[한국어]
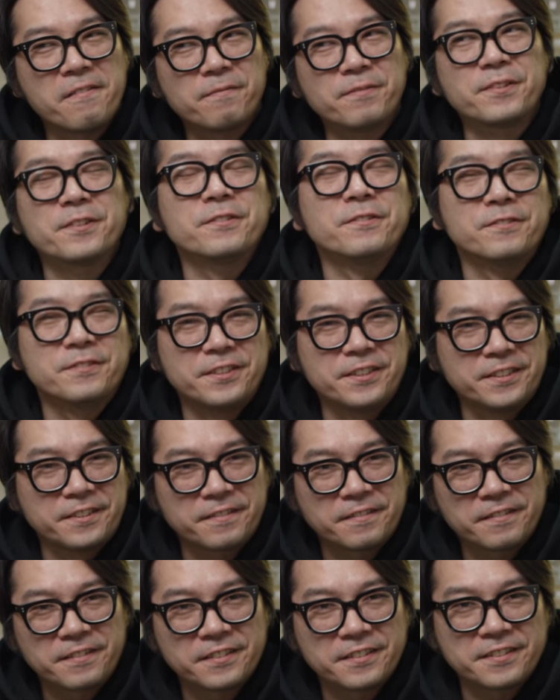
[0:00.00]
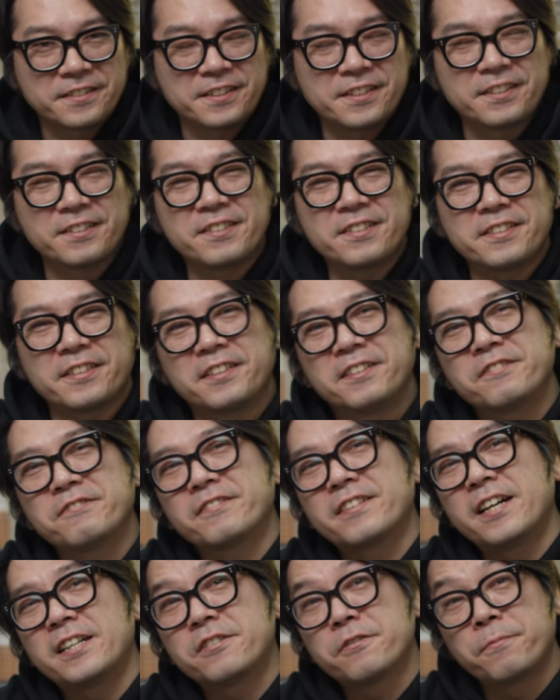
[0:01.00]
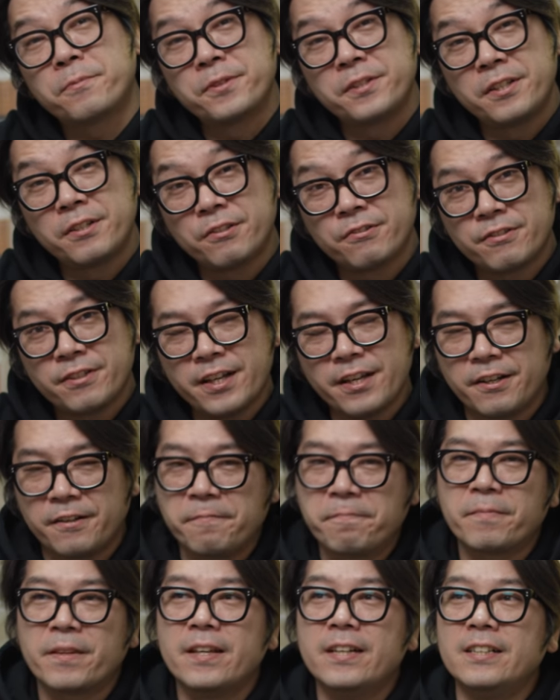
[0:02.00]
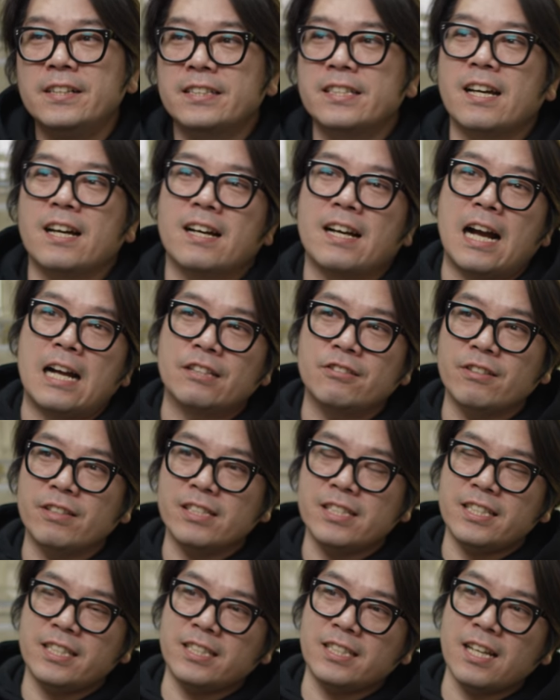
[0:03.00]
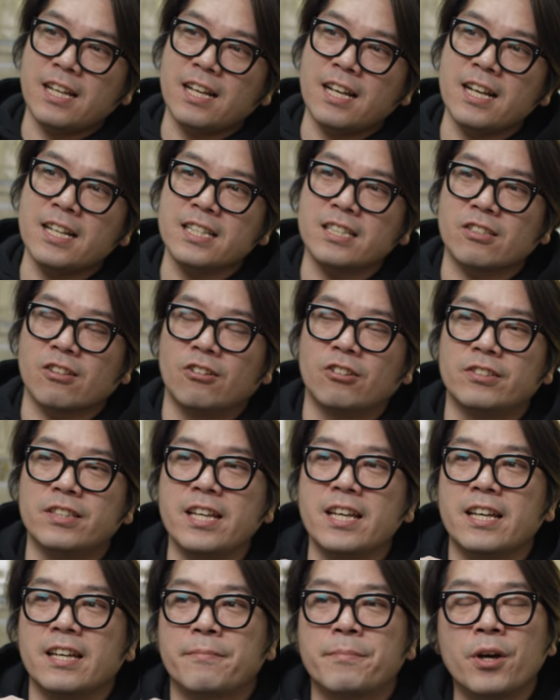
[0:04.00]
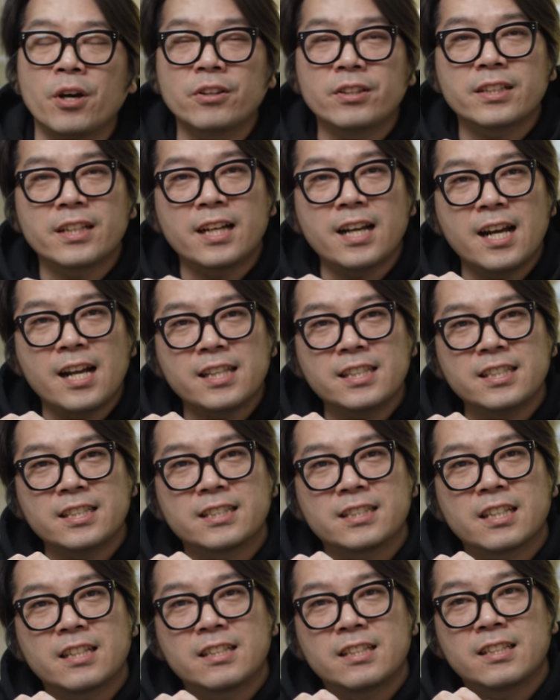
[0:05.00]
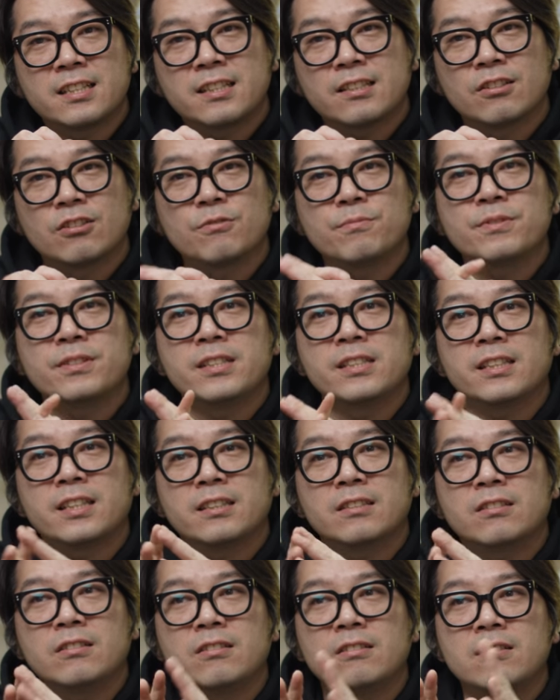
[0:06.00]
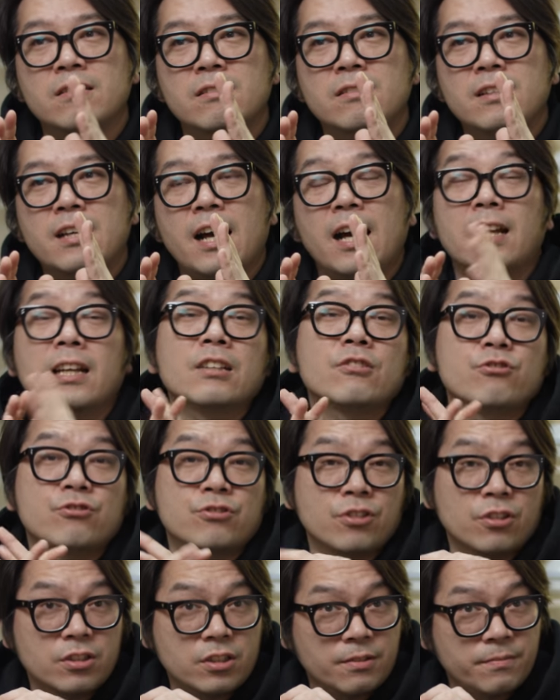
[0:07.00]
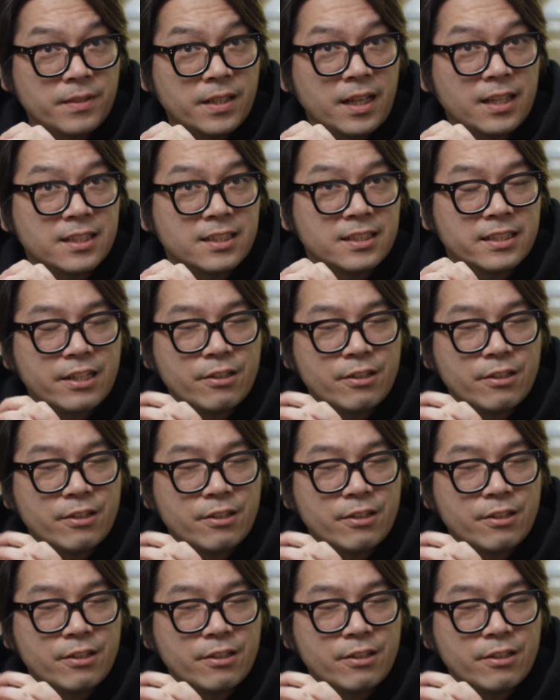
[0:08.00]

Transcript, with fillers: 풀어놓는 그런 시간을 좀 가져보려고 해요. 자, 강좌를 시작하기 전에 몇 가지 이제 여러분들께서 알아주셨으면 하는